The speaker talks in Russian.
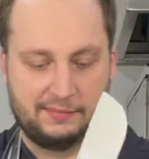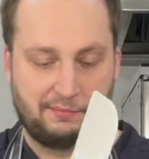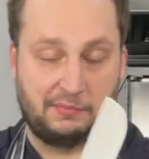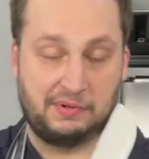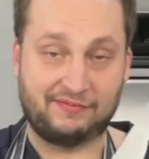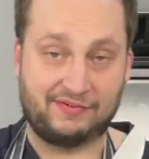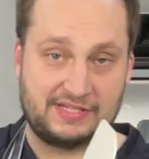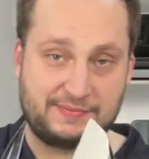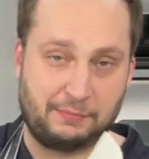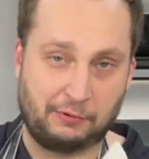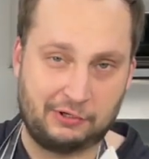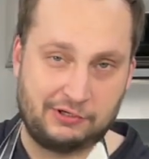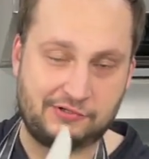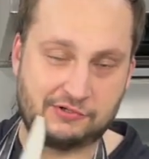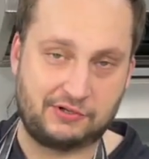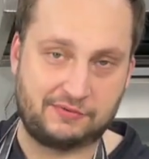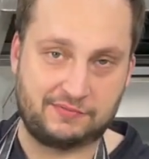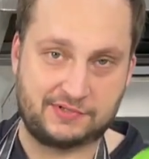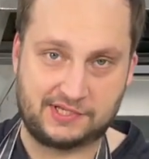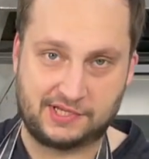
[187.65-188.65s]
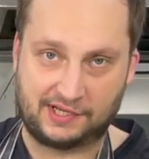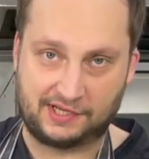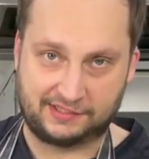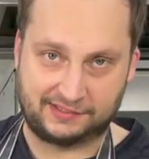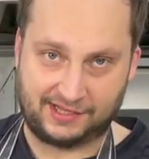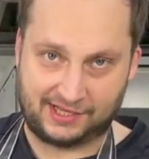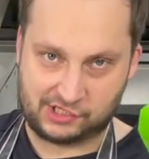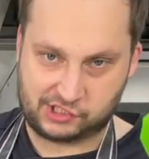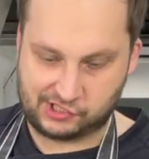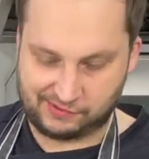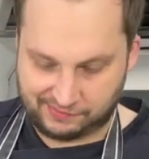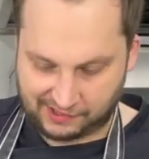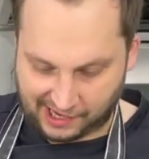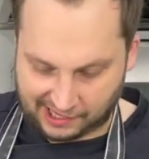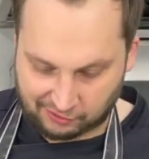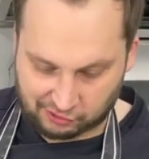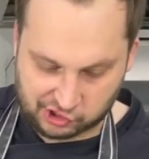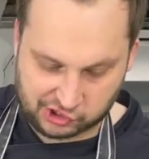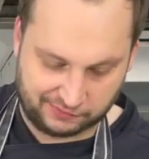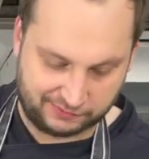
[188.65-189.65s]
Мы воспользуемся нашим
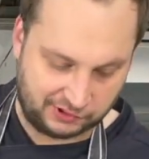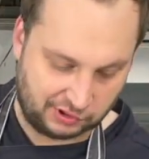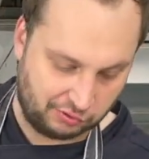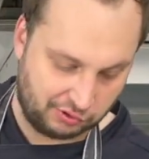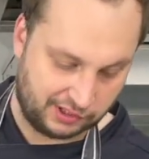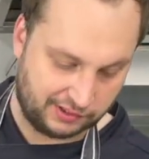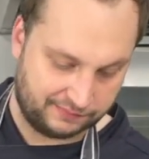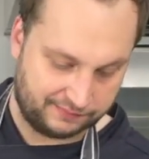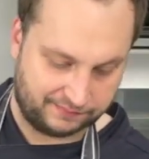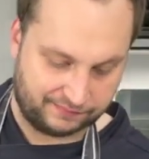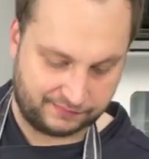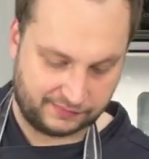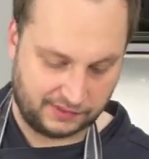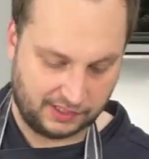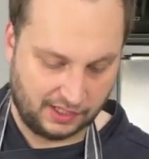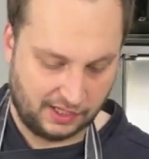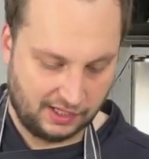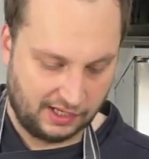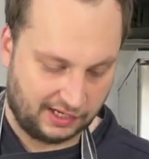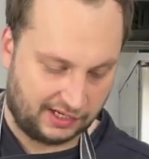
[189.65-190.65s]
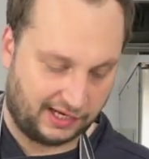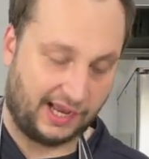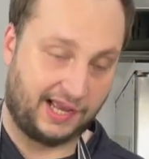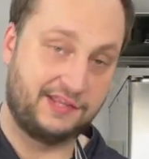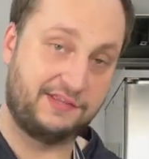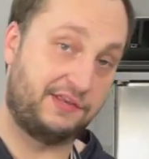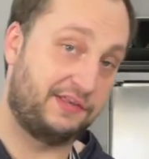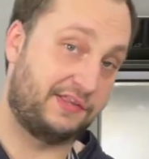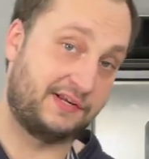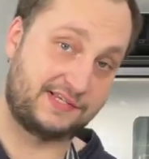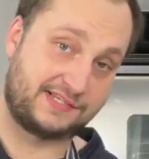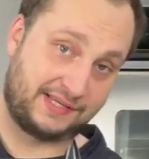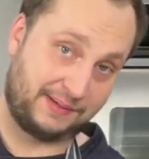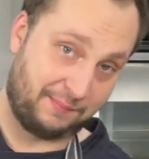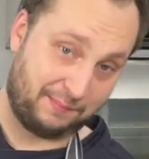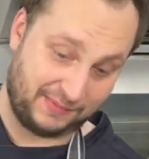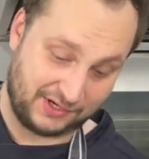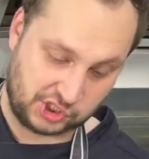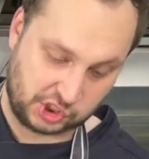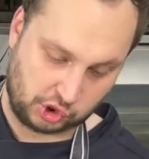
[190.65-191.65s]
хорошим другом кондитерским
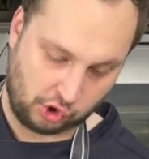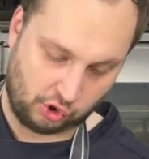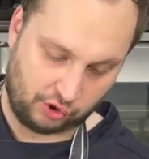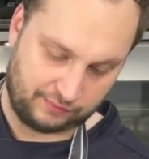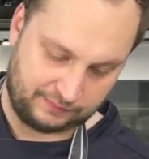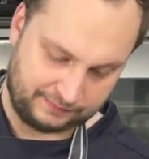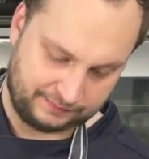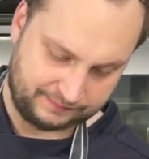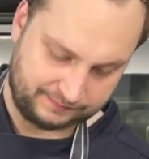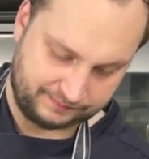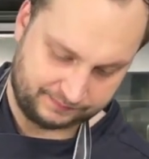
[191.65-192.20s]
мешком.